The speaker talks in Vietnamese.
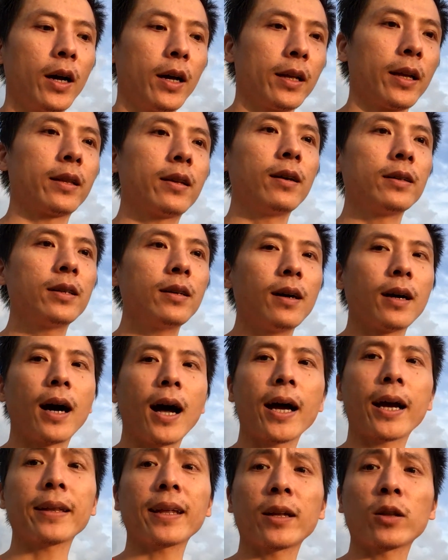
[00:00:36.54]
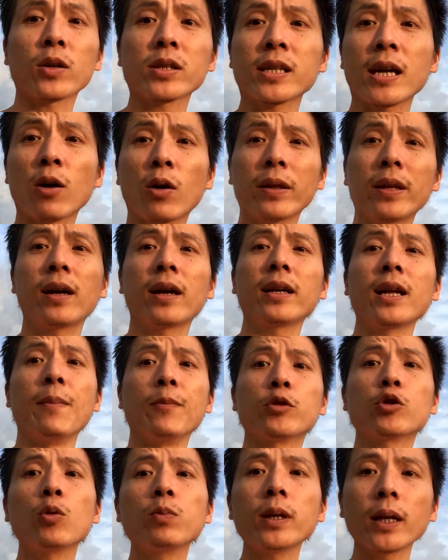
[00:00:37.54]
thì thường thường hai cái này nó sẽ có những cái điểm
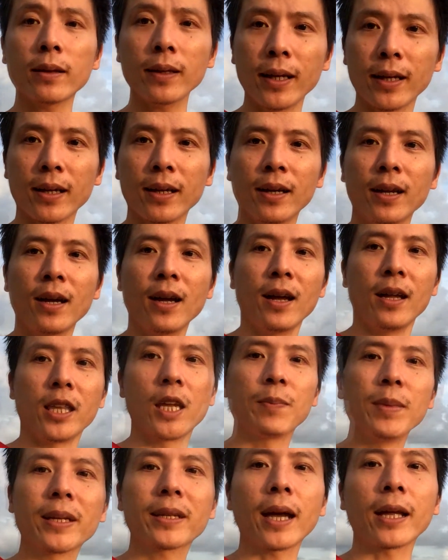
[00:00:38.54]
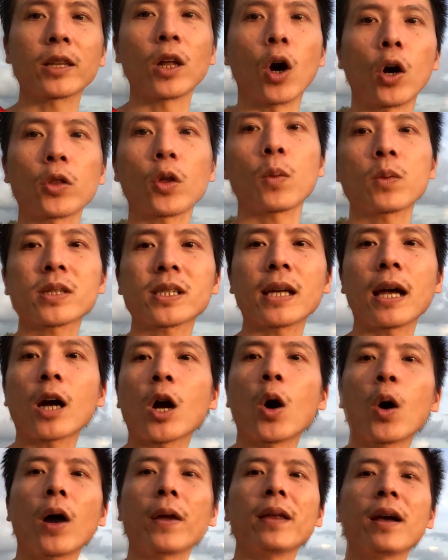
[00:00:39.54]
chung nhất định, nhưng bên cạnh đó nó cũng sẽ
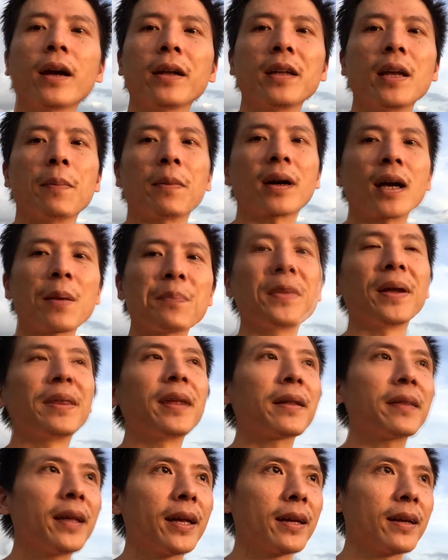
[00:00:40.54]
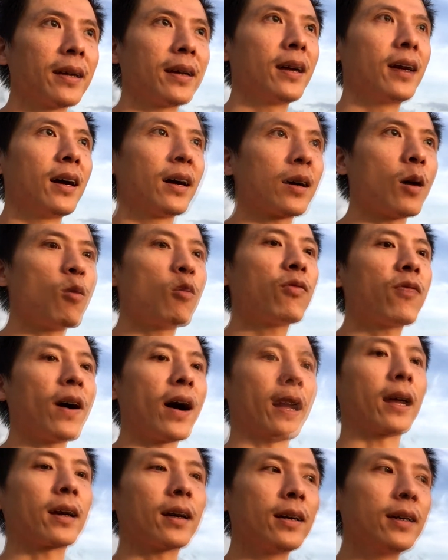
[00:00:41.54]
có những cái điểm khác biệt nhất định. Không
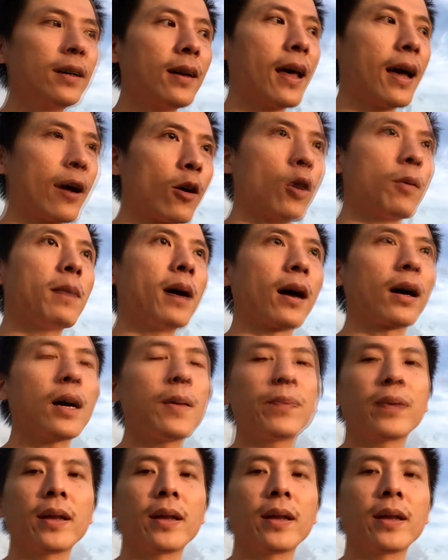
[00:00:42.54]
phải cứ là có bằng cấp